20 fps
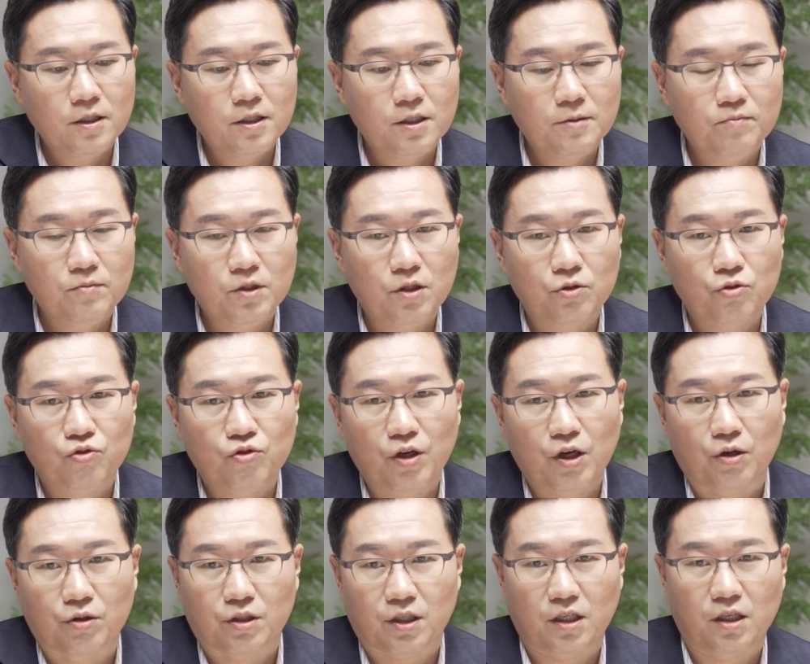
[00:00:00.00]
10년
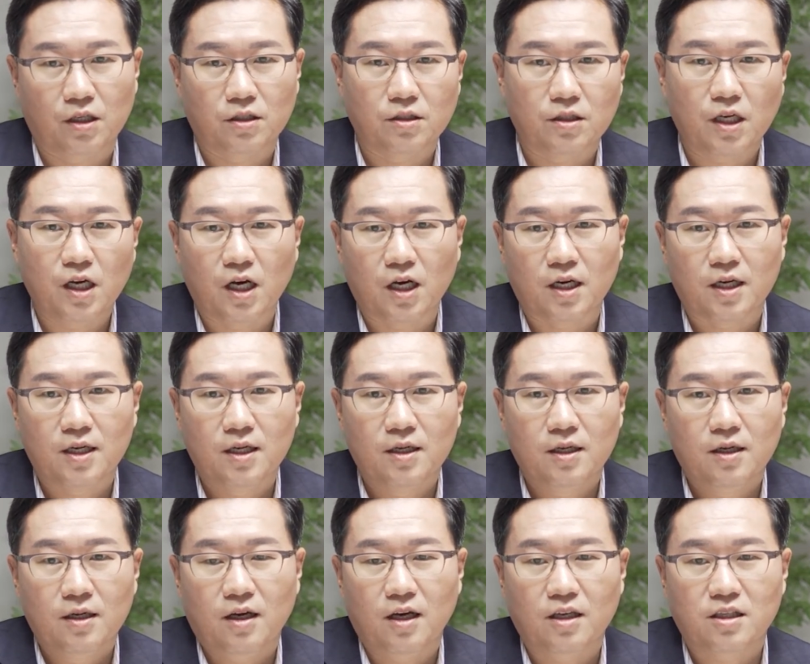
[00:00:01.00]
뒤에 어떻게 됐느냐?
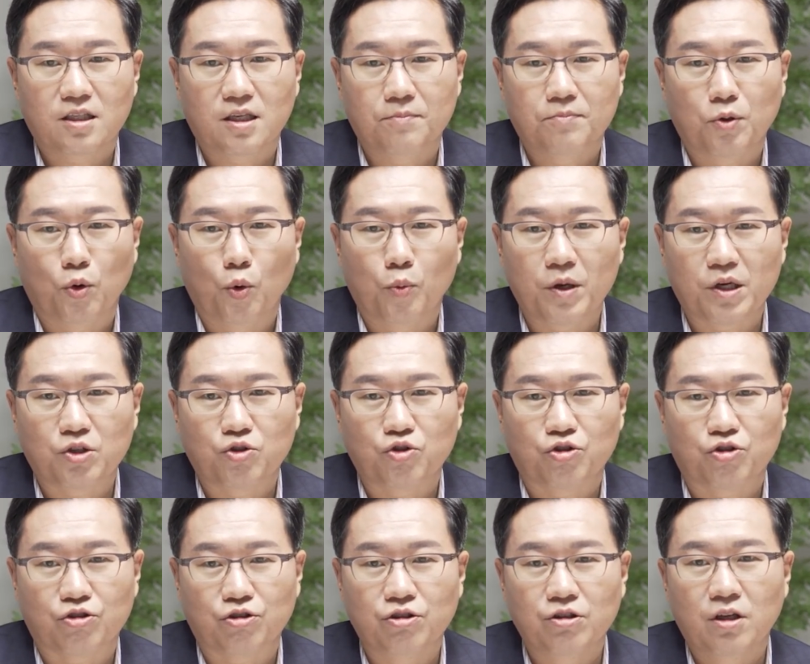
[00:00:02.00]
S&P 500
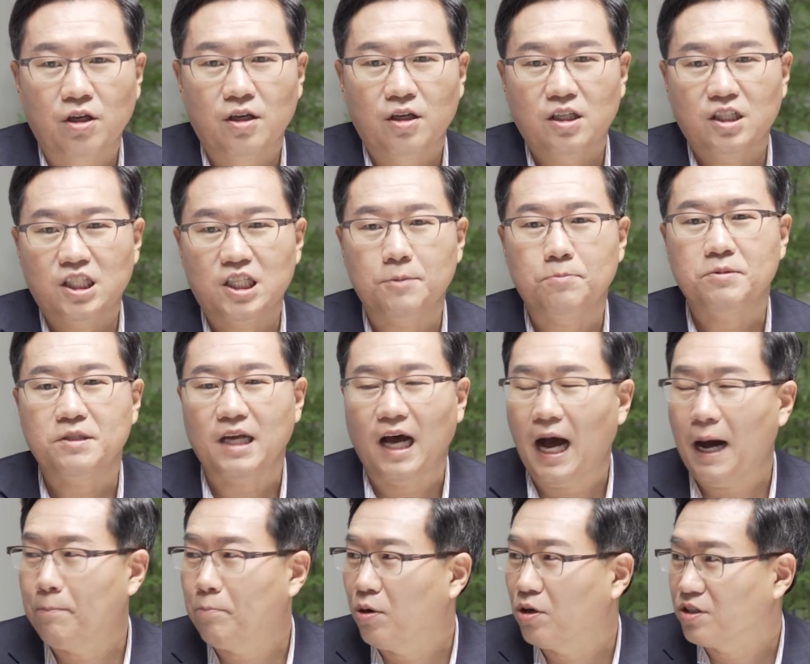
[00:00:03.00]
지수는
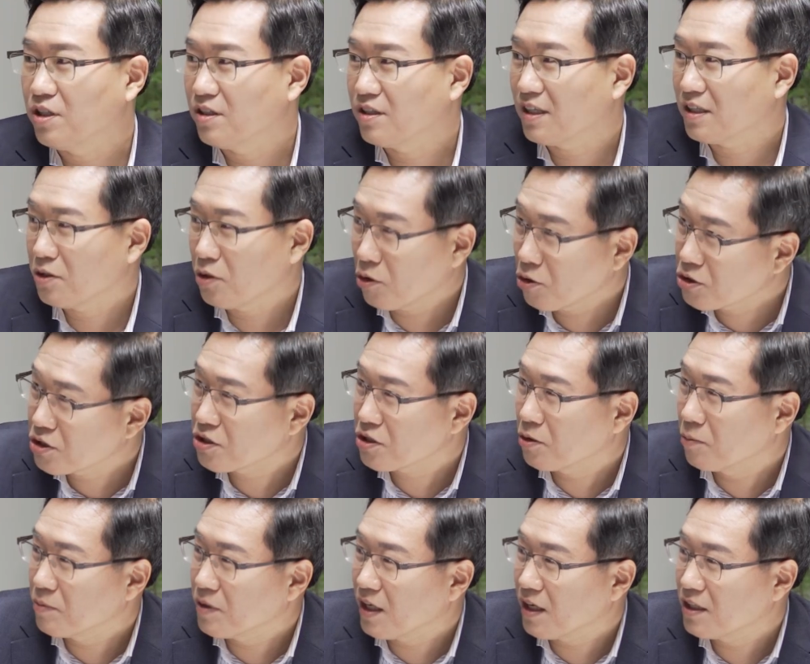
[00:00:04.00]
14%가 떨어졌을
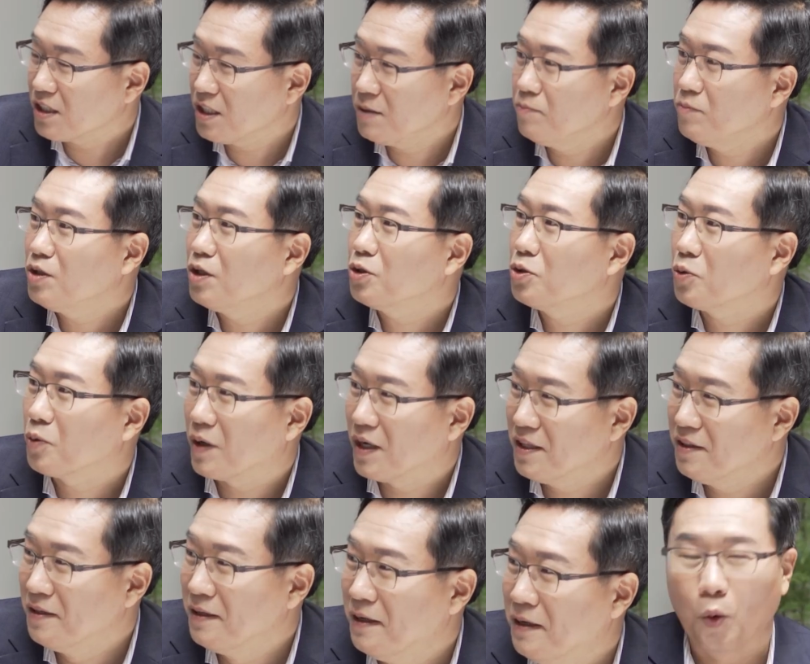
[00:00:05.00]
겁니다. 10년
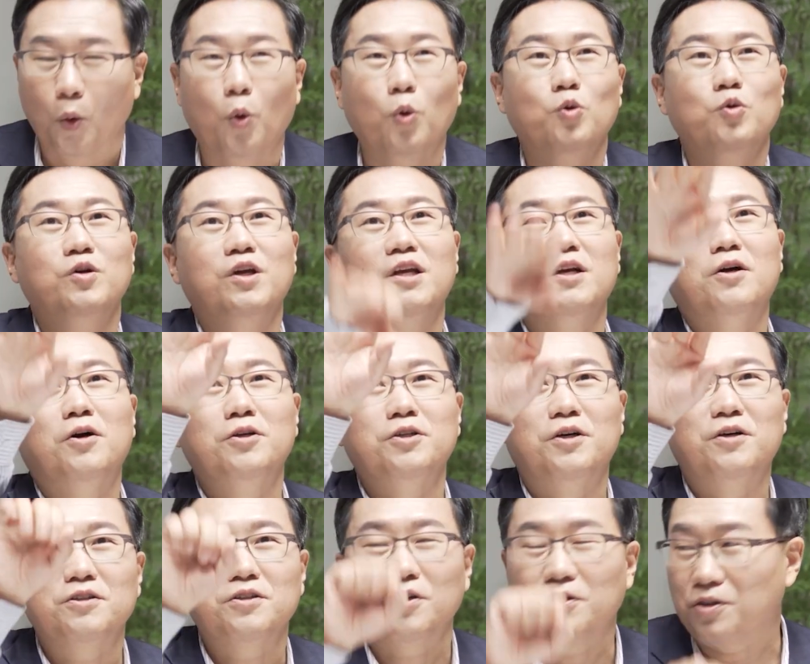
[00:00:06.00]
동안
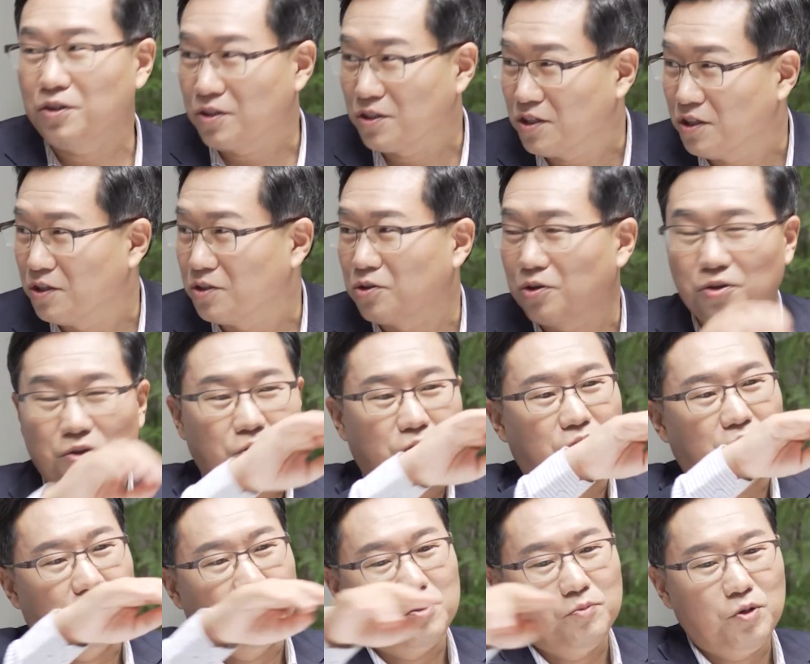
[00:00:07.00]
오르긴커녕 떨어졌어요.
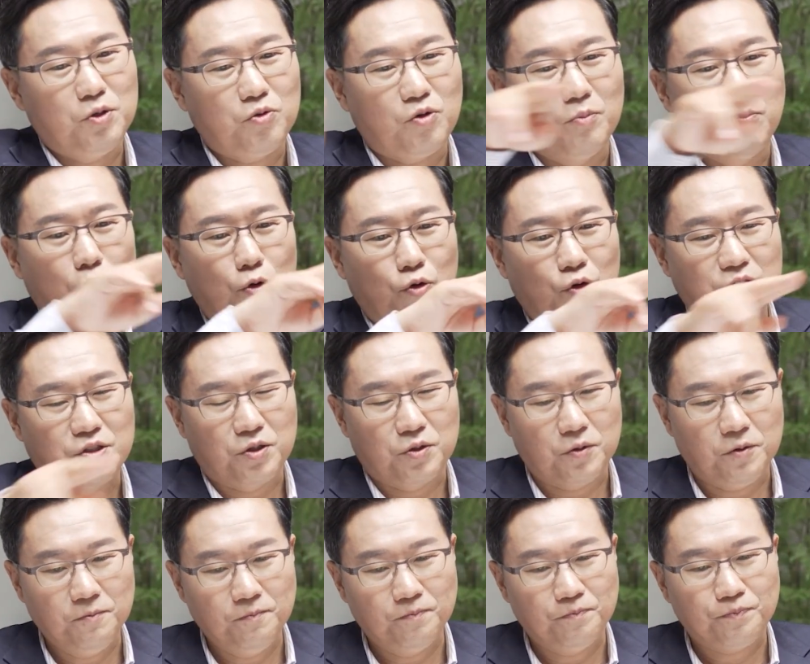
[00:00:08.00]
떨어졌어. 10년 동안
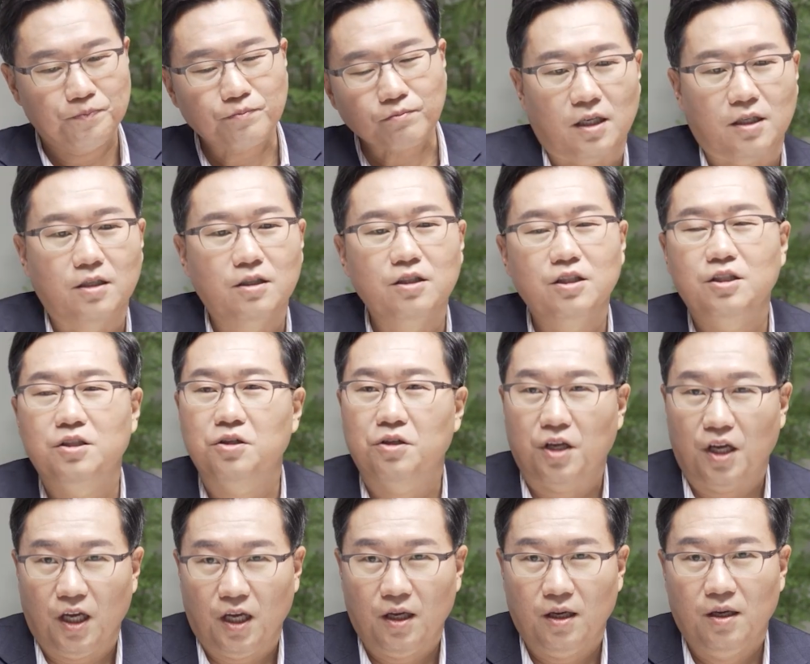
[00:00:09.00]
보유했어도. 자, 그
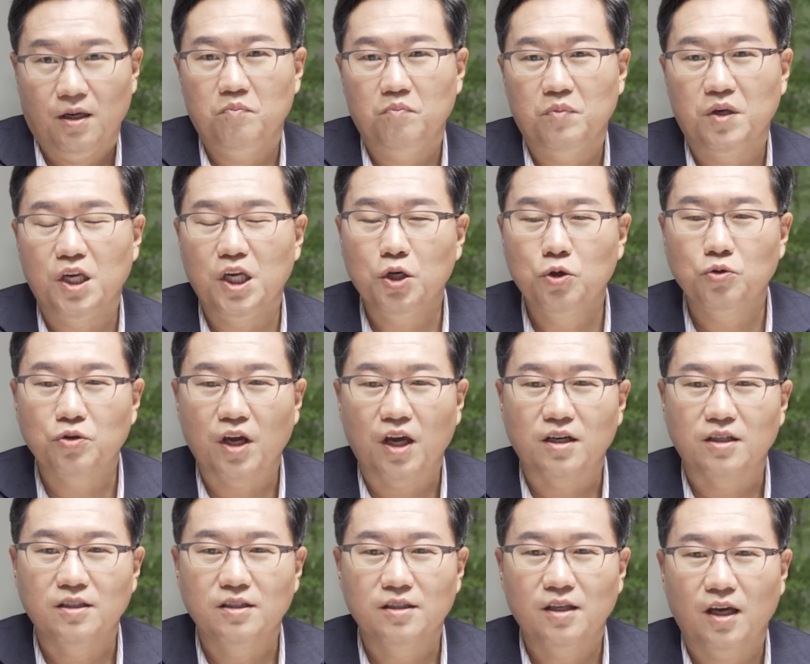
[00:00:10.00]
시절에
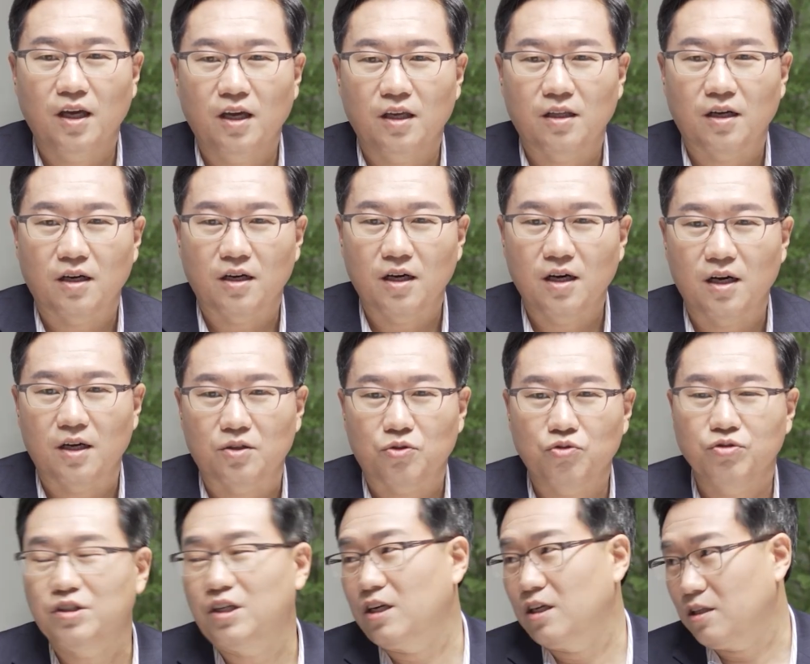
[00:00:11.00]
미국의 은행에다가
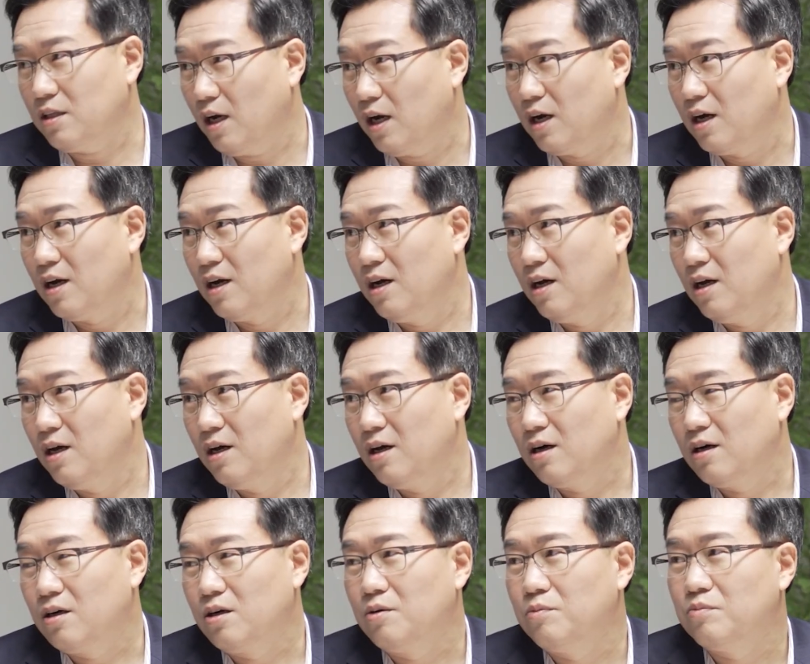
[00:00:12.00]
투자를 했다.
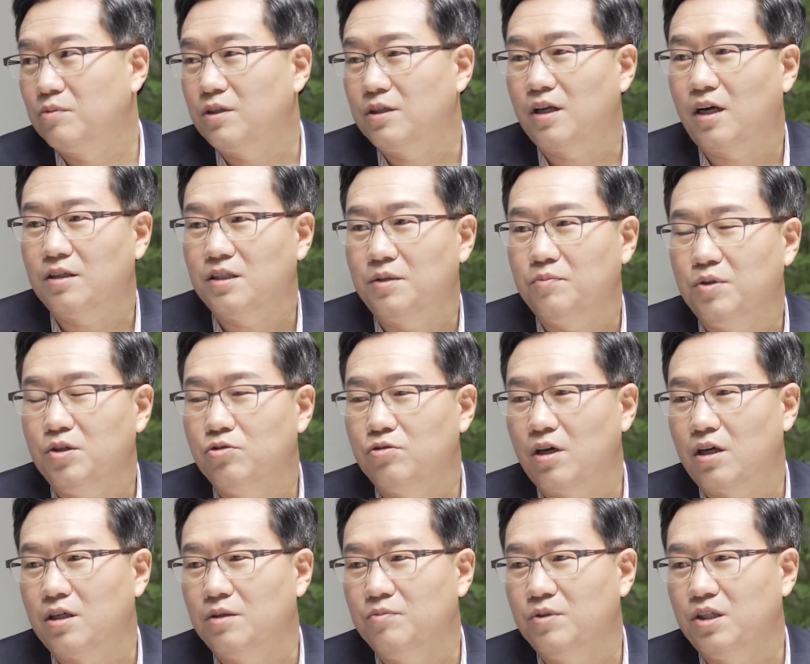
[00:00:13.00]
그럼 그 당시
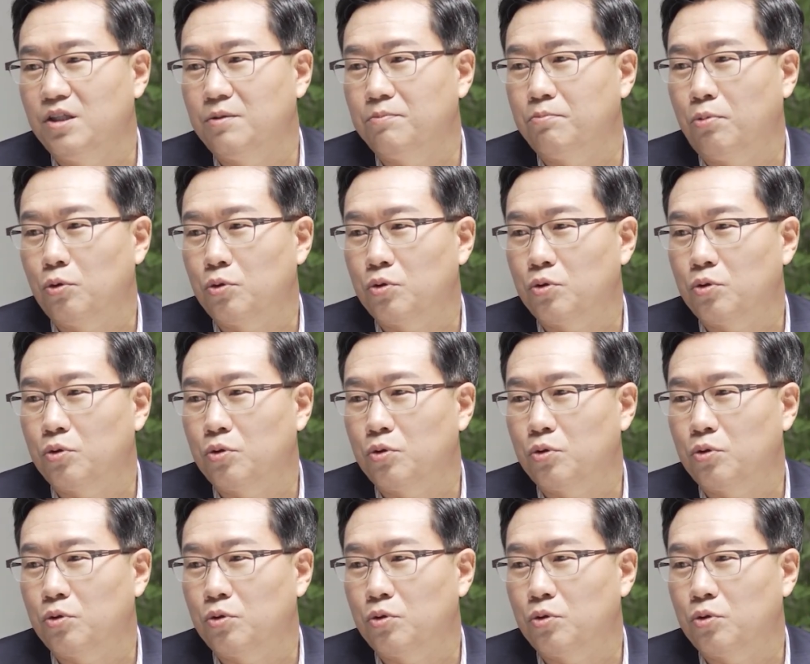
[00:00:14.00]
미국의 금리는